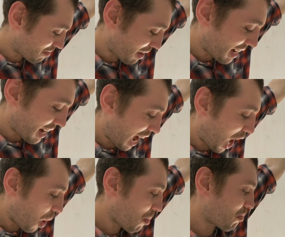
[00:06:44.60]
meinen
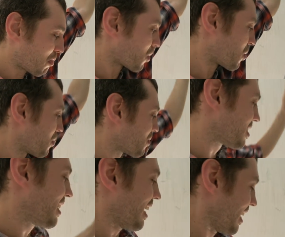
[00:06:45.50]
Hauptberuf
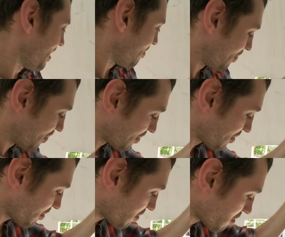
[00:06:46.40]
sehe.
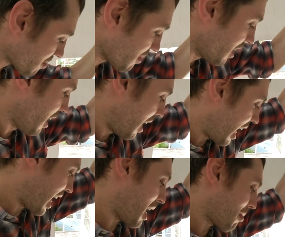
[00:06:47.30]

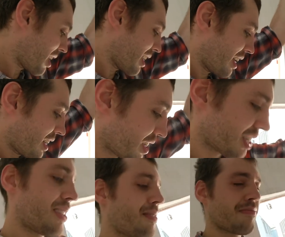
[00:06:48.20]
Aber
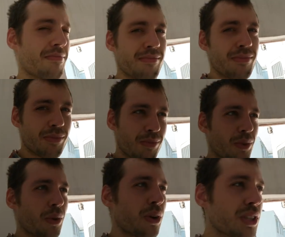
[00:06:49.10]
jetzt
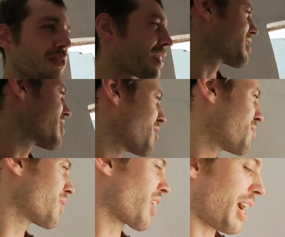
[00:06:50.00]
kurzfristig
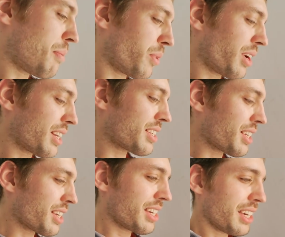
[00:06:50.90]
für drei
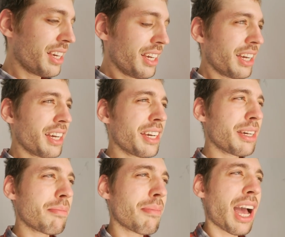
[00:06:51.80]
Monate
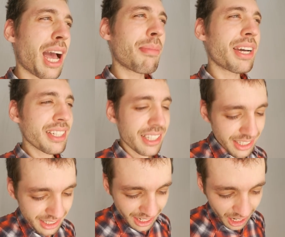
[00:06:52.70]
ähm, arbeite
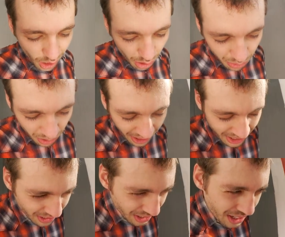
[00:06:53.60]
ich auch für
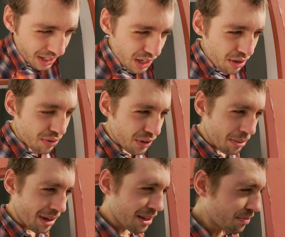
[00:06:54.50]
eine
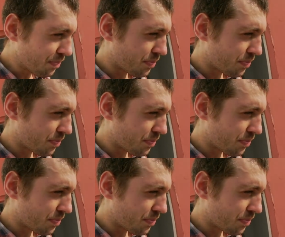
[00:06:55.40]
Firma,